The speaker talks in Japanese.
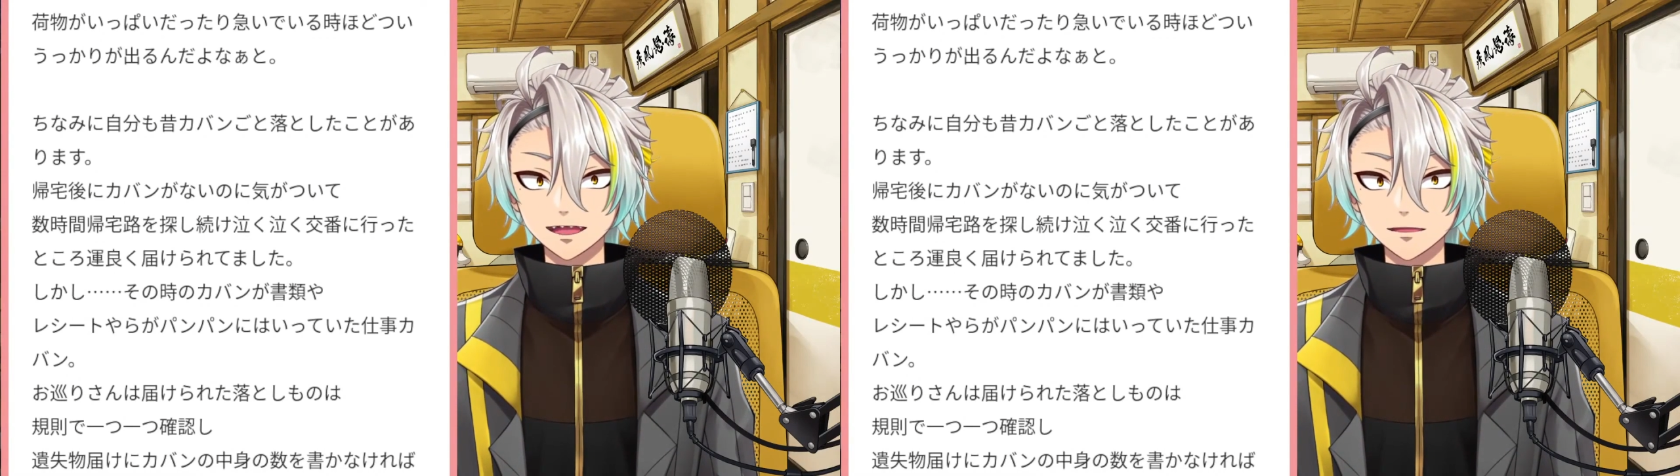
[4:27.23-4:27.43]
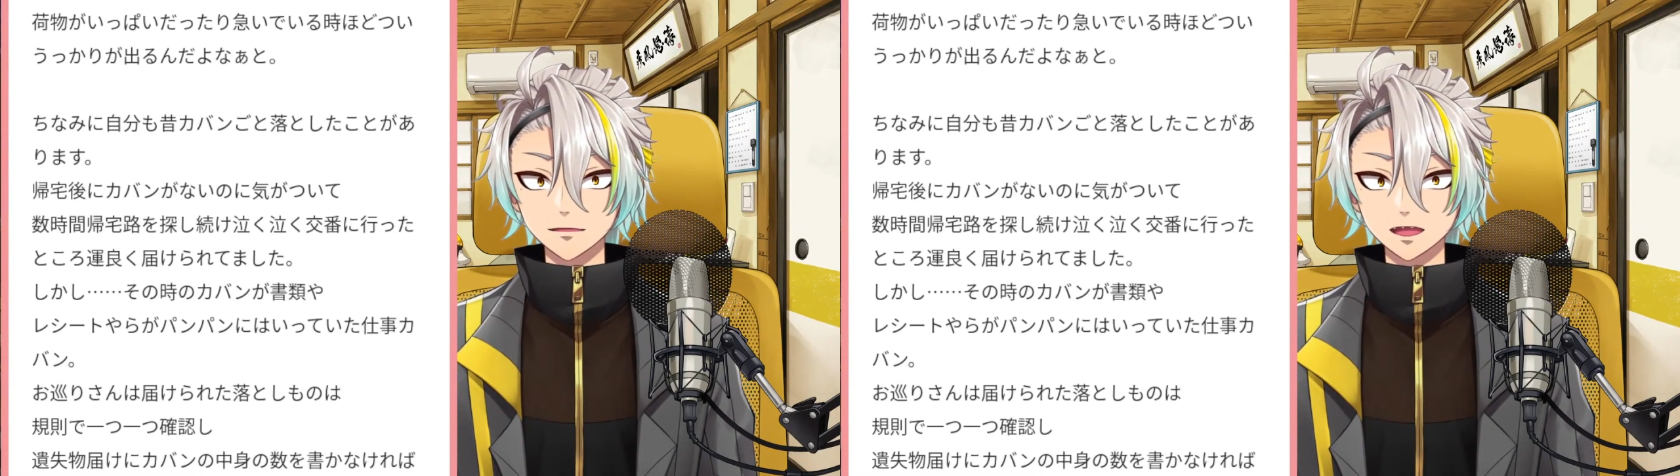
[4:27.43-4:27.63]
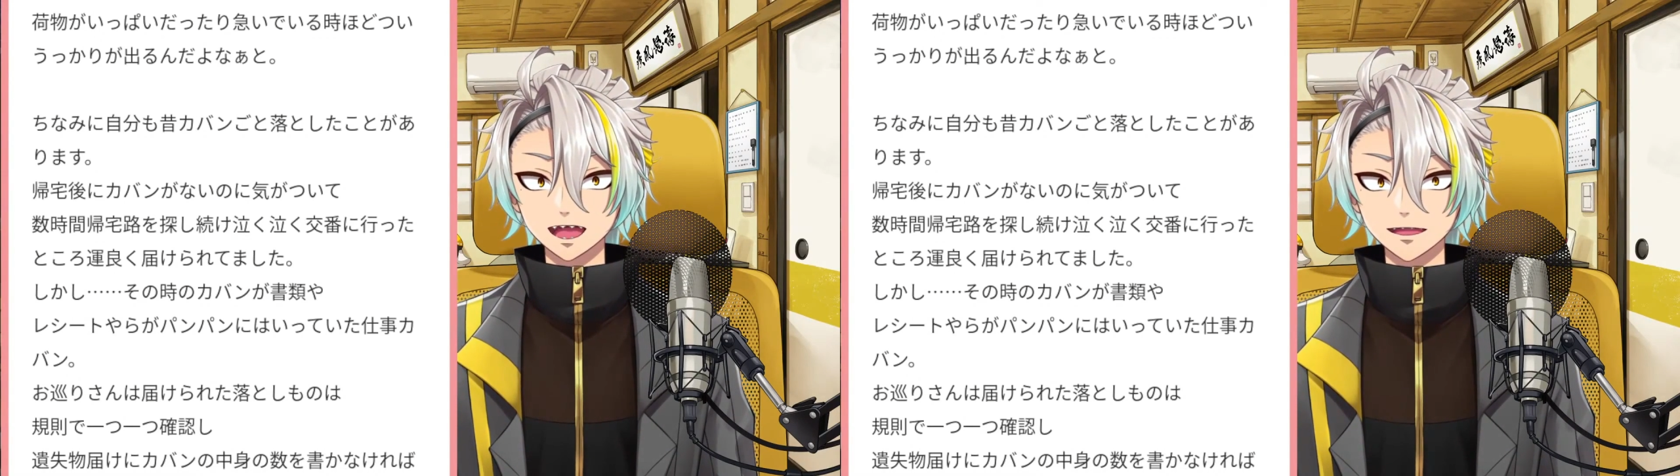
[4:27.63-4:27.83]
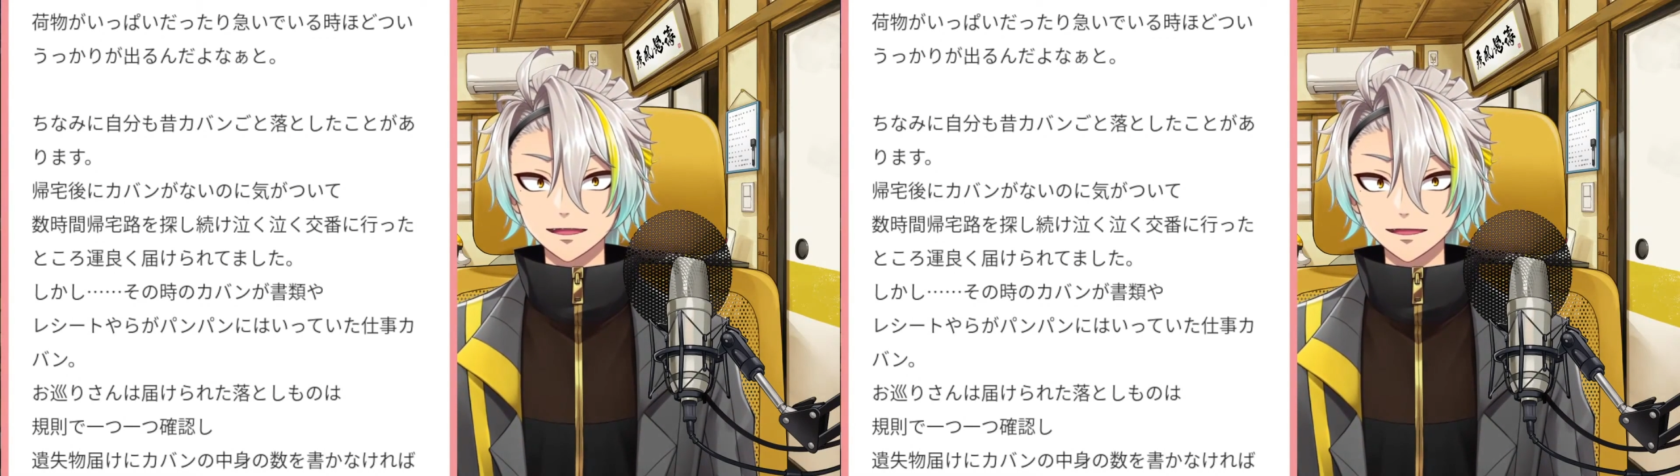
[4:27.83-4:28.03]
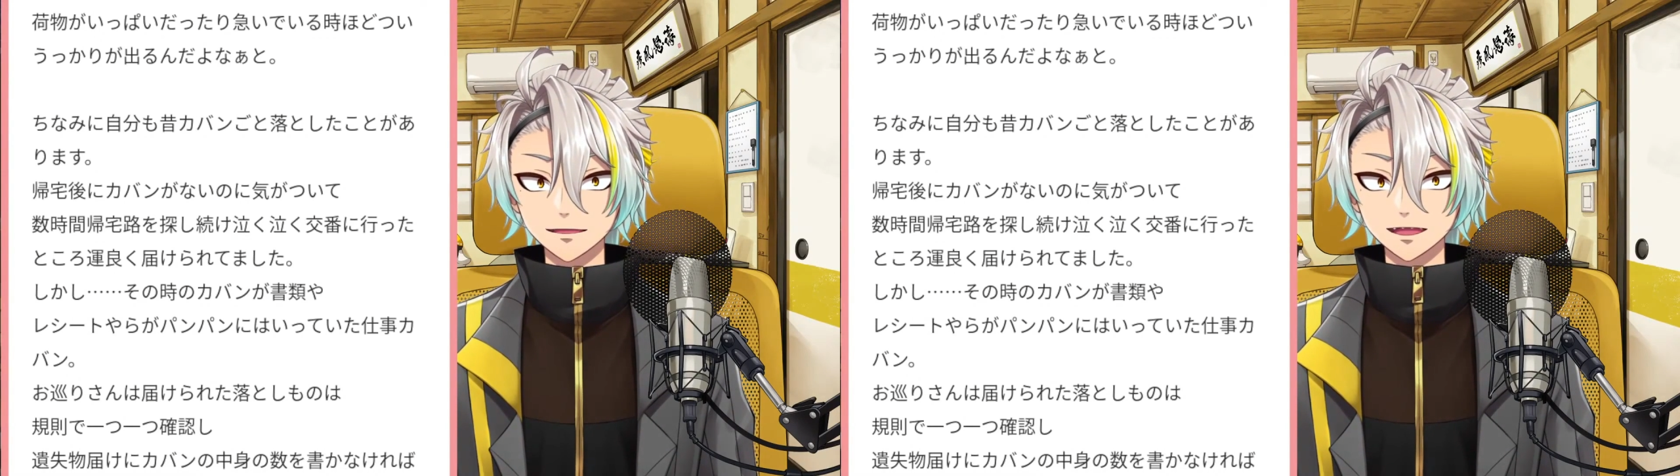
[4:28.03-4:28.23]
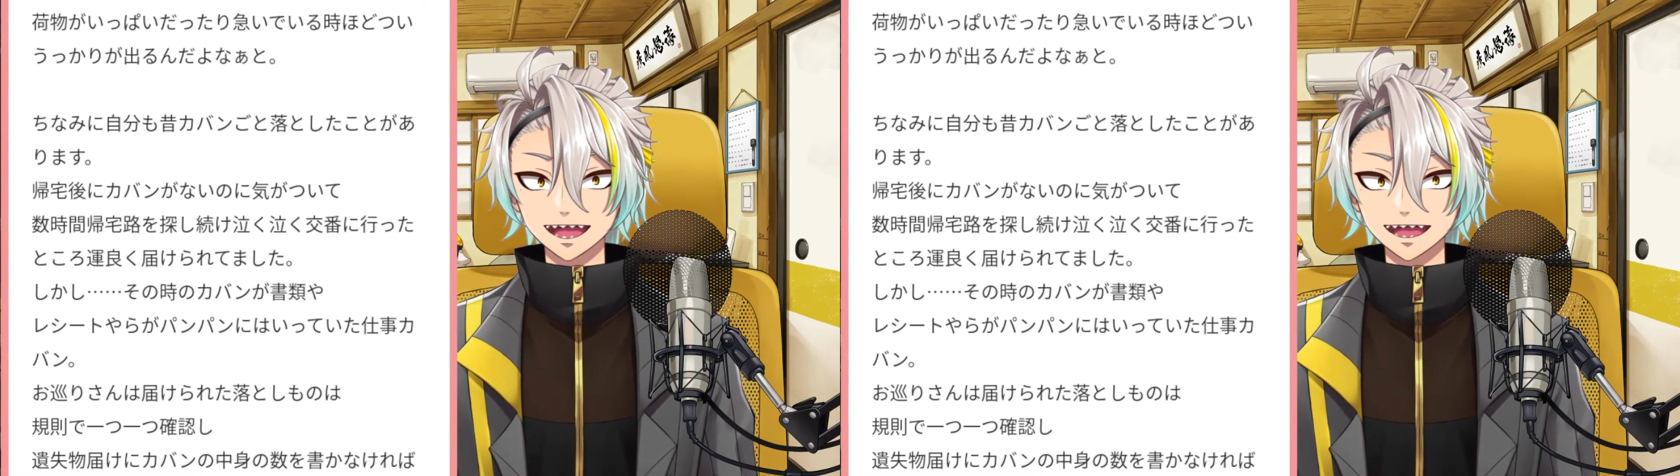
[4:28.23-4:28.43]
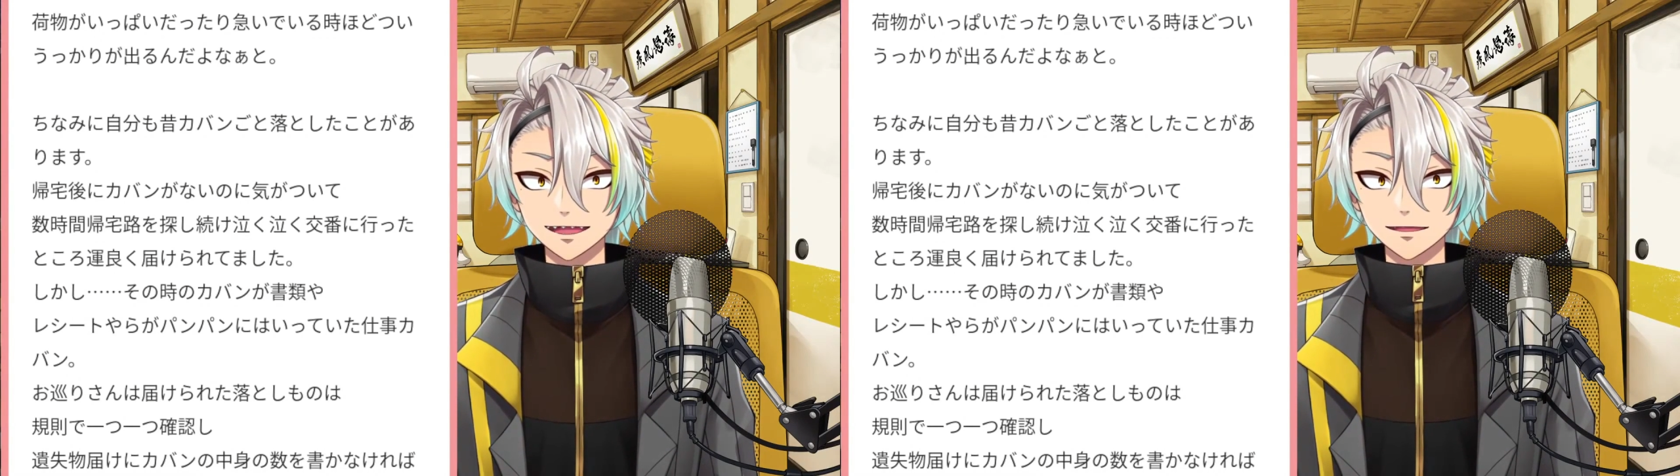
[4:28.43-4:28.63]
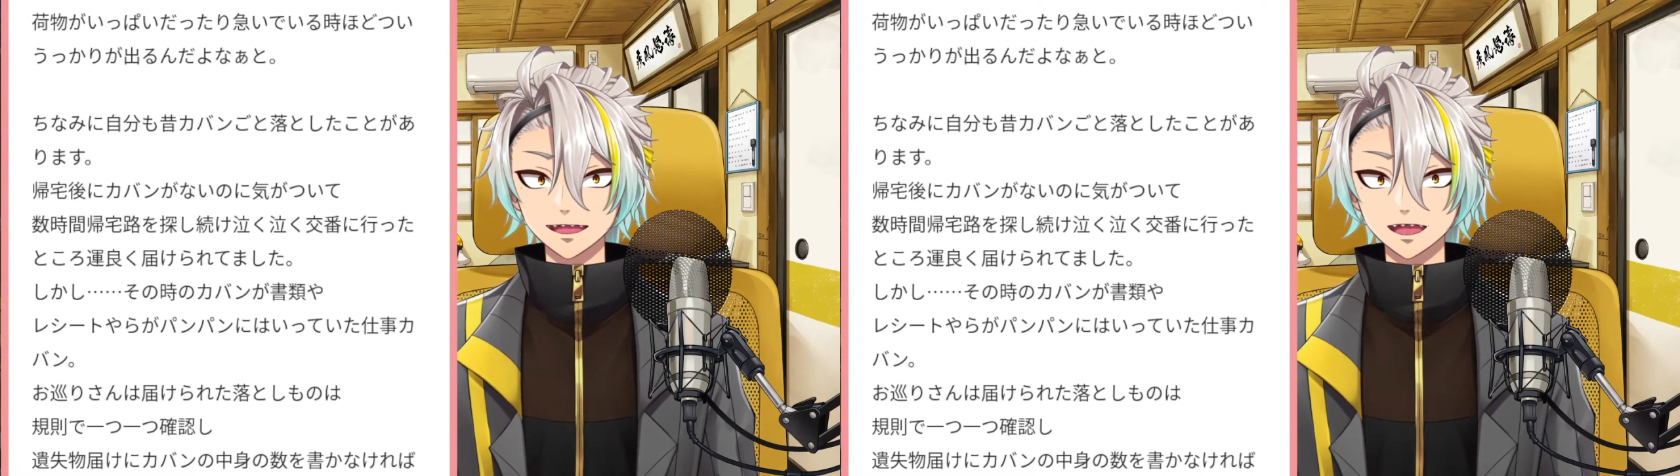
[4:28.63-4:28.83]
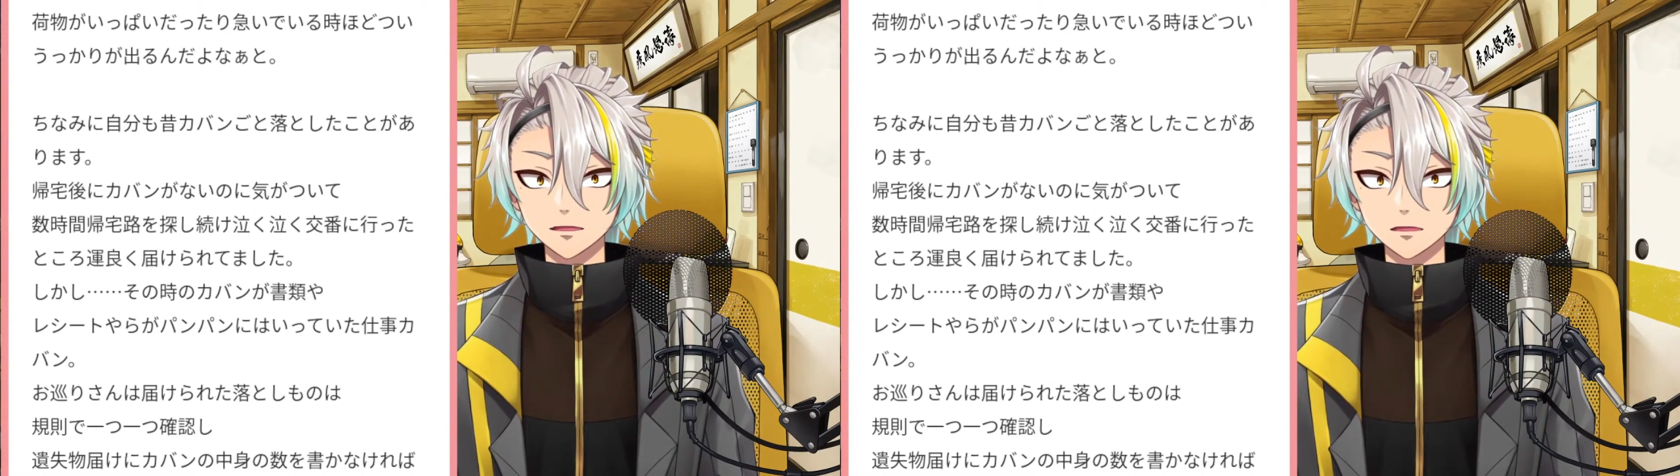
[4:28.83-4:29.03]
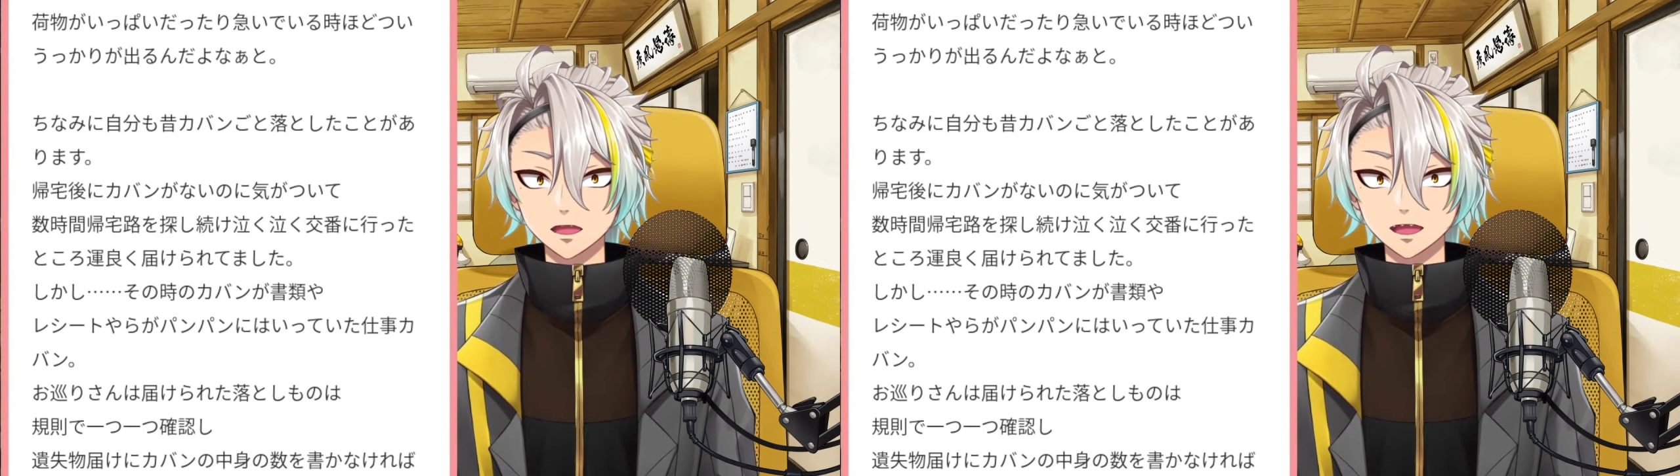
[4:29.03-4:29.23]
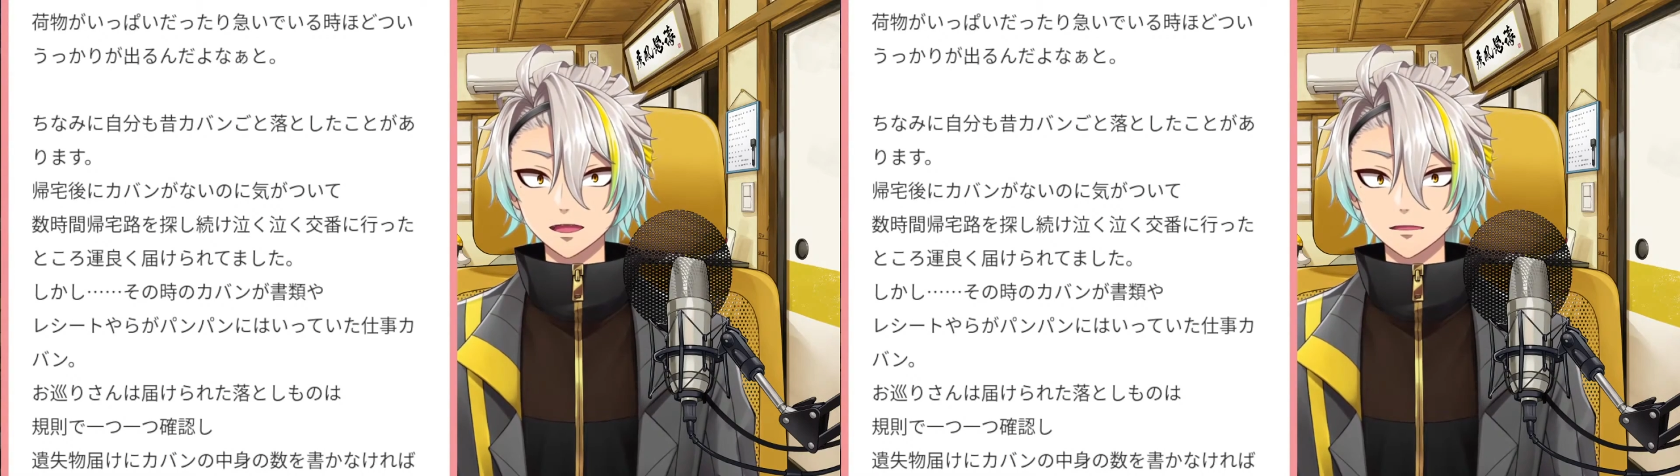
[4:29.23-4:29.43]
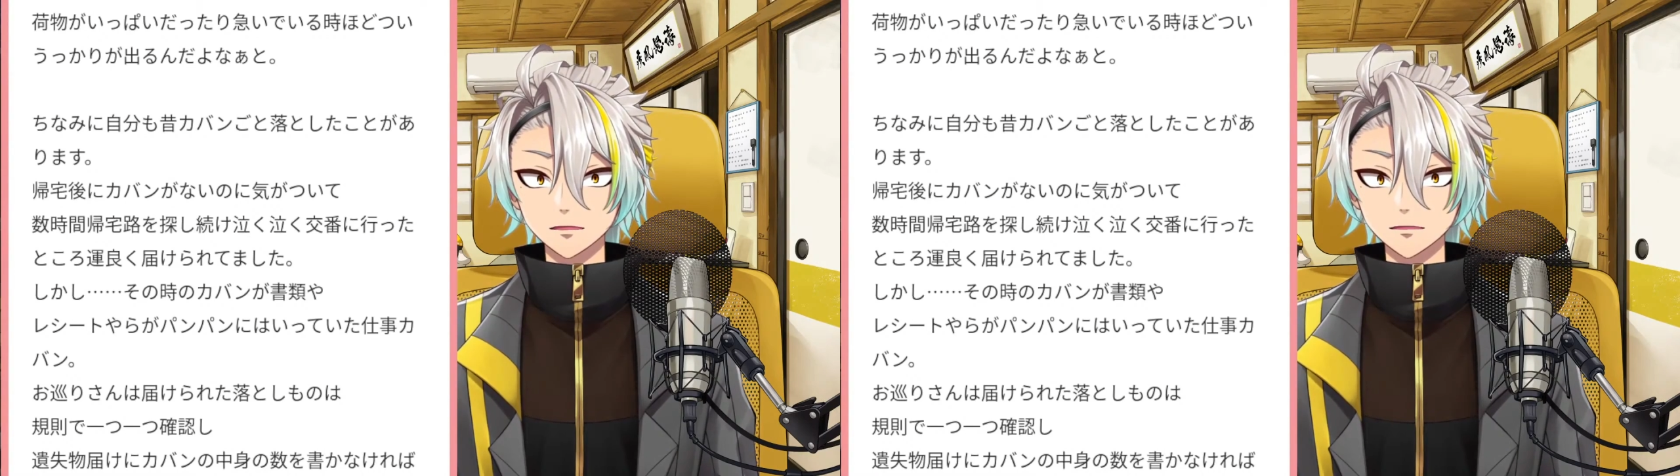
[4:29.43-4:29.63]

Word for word: 宅路を探し続け、泣く泣く交番にいたところ、